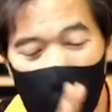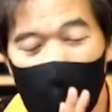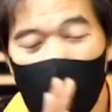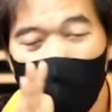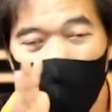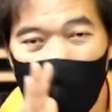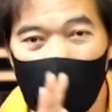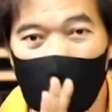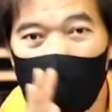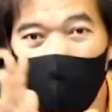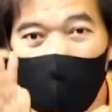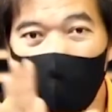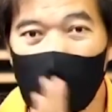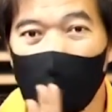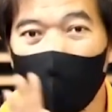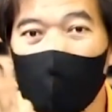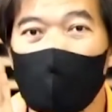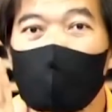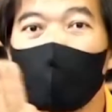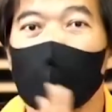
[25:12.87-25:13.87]
ก็จะมีเสียง
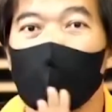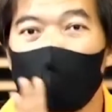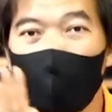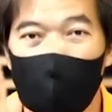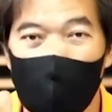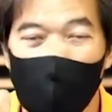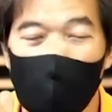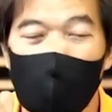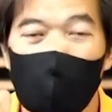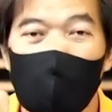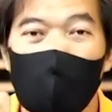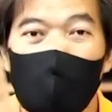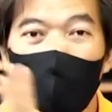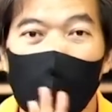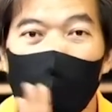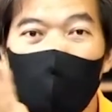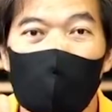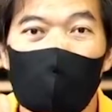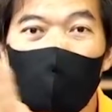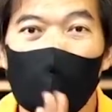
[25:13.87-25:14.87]
แอตแทกแบบนี้ตั
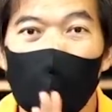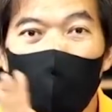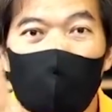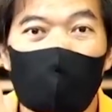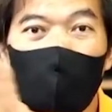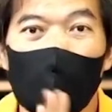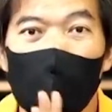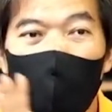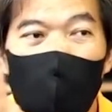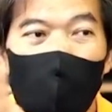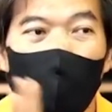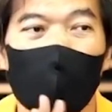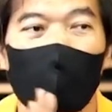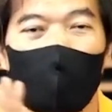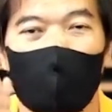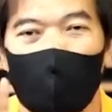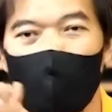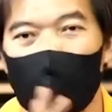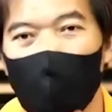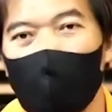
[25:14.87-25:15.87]
บตับตับตับอะไร
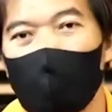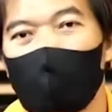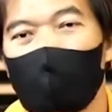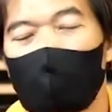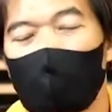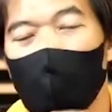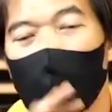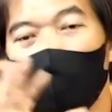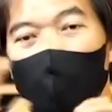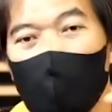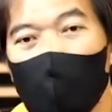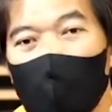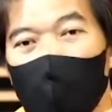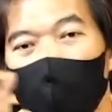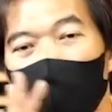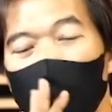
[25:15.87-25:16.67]
แบบนี้มาเกี่ยว